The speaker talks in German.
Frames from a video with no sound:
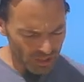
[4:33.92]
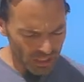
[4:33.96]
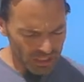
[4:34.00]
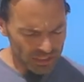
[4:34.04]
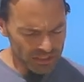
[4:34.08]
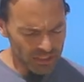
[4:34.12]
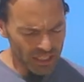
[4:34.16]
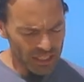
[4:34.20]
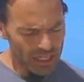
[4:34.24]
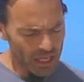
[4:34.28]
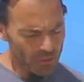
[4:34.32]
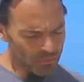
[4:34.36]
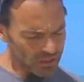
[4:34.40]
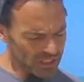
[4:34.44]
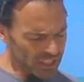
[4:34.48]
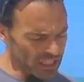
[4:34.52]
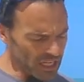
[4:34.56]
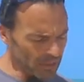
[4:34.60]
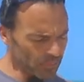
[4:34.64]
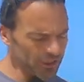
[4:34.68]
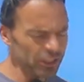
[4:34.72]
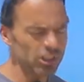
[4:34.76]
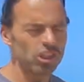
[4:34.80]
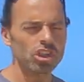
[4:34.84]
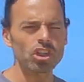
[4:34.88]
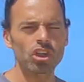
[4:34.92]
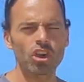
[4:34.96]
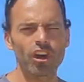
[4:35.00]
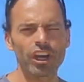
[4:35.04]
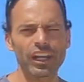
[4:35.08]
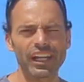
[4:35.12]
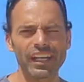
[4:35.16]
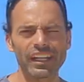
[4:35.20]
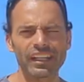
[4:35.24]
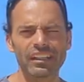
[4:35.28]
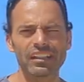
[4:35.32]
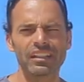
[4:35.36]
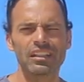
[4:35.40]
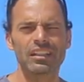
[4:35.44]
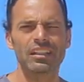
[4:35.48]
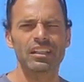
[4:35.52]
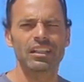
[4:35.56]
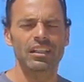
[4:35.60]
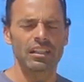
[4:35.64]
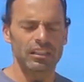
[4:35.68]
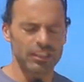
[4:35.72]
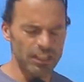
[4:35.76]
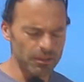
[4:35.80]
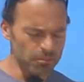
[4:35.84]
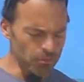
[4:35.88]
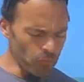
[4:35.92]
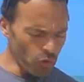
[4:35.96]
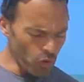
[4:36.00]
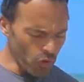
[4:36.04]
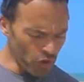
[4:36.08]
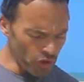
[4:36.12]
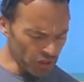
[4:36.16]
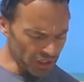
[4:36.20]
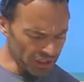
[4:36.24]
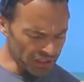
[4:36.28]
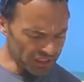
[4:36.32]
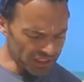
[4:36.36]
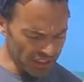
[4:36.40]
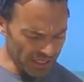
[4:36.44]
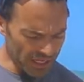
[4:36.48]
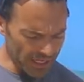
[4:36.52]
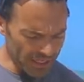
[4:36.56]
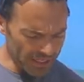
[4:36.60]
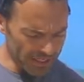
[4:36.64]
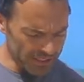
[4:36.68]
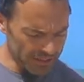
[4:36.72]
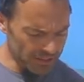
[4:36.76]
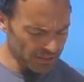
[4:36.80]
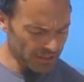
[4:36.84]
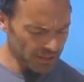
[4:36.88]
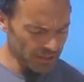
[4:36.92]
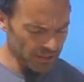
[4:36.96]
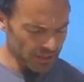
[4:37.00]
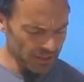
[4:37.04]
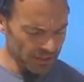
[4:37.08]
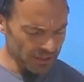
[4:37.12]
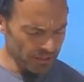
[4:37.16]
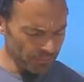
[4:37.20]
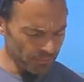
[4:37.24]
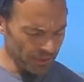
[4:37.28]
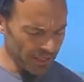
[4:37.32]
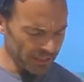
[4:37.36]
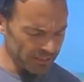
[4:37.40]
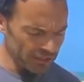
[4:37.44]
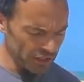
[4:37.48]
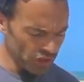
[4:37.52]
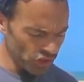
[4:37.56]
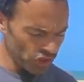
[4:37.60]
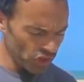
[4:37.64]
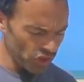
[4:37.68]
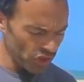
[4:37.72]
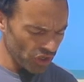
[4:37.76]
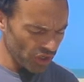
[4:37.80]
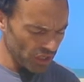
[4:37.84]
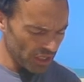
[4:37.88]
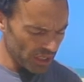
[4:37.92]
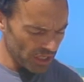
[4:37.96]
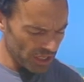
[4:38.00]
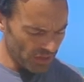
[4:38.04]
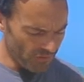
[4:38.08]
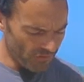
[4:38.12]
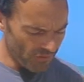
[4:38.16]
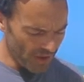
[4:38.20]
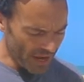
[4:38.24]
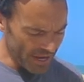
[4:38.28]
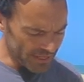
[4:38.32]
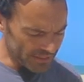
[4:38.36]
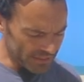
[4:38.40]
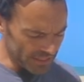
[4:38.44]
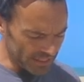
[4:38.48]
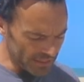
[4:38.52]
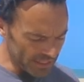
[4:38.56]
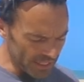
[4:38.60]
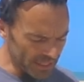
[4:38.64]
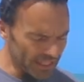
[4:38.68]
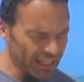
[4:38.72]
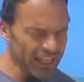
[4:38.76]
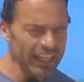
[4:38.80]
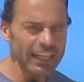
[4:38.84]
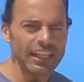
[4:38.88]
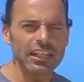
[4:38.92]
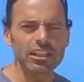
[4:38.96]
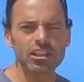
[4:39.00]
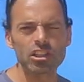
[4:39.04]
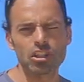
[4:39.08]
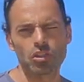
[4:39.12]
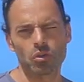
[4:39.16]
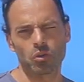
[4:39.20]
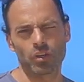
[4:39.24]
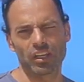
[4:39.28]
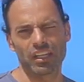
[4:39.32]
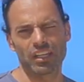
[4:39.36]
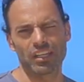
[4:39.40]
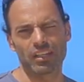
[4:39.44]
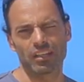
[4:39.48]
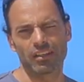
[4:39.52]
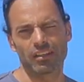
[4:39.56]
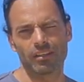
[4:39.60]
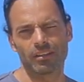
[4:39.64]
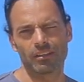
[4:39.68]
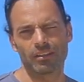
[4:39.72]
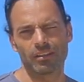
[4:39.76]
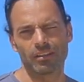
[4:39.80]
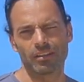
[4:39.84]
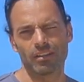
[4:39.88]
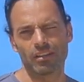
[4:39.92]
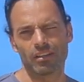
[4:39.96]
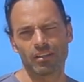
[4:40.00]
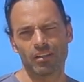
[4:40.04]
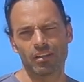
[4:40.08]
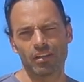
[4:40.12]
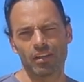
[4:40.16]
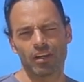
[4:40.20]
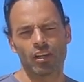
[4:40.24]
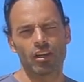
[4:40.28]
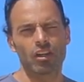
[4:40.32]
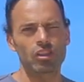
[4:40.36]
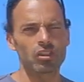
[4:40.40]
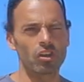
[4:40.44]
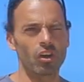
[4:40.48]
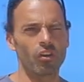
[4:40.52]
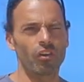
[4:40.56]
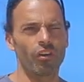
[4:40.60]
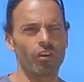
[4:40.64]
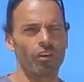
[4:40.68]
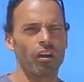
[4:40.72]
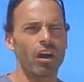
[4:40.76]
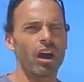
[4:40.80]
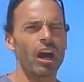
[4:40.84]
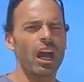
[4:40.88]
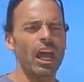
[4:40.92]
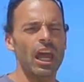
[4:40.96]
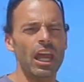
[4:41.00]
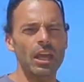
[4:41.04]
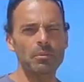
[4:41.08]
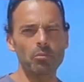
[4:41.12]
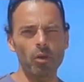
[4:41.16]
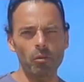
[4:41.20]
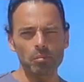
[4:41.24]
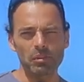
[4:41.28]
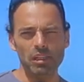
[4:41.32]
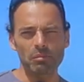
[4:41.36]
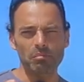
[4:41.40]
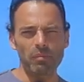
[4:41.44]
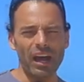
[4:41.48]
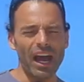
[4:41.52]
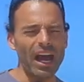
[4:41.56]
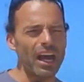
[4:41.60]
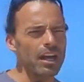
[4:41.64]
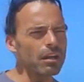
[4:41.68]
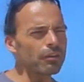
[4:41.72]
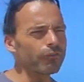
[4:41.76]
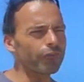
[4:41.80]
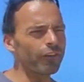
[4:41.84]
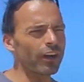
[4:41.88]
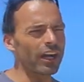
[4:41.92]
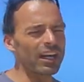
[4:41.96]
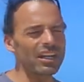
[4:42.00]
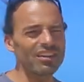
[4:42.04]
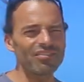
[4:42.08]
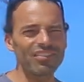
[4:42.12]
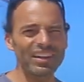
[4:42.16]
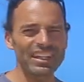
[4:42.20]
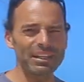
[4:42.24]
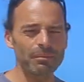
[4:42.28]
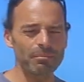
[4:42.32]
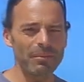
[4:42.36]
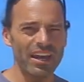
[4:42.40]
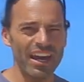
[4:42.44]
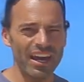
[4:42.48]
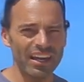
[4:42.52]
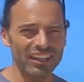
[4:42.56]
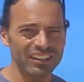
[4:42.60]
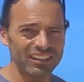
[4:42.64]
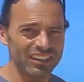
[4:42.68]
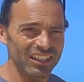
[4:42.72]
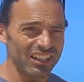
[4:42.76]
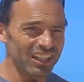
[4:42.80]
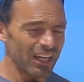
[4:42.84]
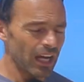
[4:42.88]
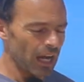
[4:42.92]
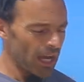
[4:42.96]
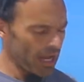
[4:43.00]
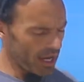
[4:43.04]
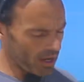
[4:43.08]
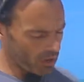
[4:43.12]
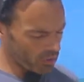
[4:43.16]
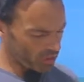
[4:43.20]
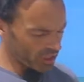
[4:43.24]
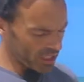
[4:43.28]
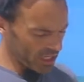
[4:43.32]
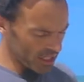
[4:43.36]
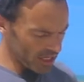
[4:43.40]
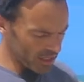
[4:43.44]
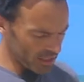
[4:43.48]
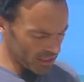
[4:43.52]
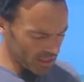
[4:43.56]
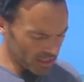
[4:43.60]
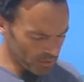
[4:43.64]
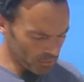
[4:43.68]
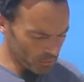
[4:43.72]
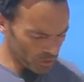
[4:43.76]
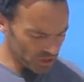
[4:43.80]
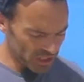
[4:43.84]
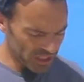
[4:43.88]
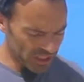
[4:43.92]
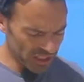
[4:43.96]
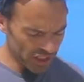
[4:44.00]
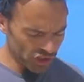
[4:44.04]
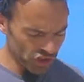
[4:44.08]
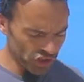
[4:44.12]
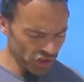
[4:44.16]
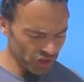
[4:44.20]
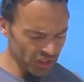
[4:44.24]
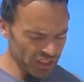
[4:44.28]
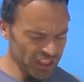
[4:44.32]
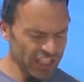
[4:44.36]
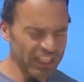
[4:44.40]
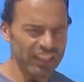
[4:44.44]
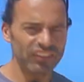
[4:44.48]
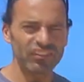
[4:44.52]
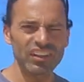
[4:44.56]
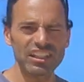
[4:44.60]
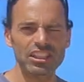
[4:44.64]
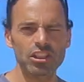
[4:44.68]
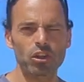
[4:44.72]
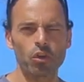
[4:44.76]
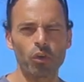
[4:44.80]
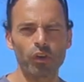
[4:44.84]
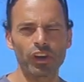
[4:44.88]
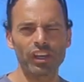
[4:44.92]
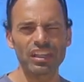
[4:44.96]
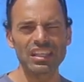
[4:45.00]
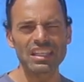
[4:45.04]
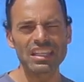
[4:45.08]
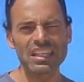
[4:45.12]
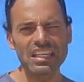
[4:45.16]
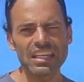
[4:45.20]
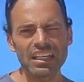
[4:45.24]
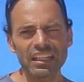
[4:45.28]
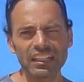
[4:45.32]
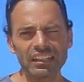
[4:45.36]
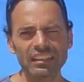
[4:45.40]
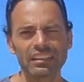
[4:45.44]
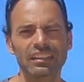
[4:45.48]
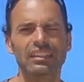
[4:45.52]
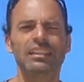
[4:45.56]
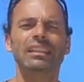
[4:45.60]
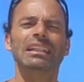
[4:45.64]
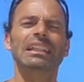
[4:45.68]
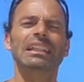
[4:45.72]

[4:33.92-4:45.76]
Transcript: dann habe ich hier bei den Steuerleinen die Möglichkeit, praktisch weiter nach innen zu gehen. So, im Fall, wenn ihr merkt, ah okay, ich muss hier schon irgendwas korrigieren,